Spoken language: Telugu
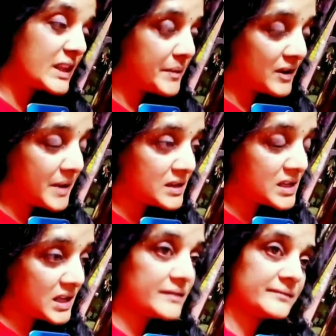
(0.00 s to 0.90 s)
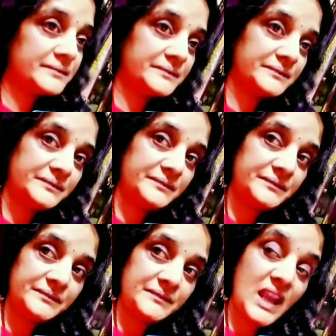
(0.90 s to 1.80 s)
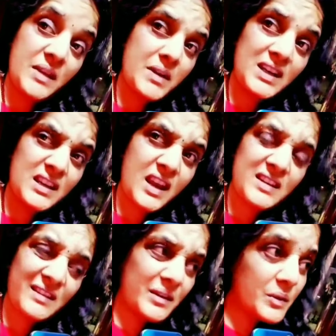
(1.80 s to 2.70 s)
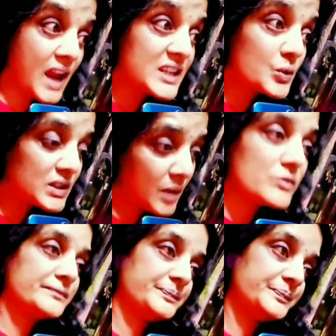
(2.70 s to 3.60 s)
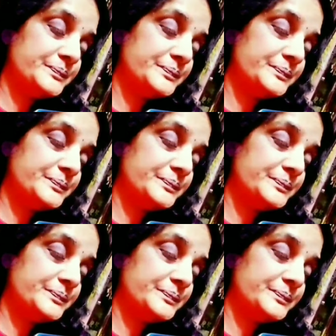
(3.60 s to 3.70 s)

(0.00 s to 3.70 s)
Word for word: ఎంత గొప్ప మాట అండి చిన్న మాటనే అక్కరకు రాని చుట్టం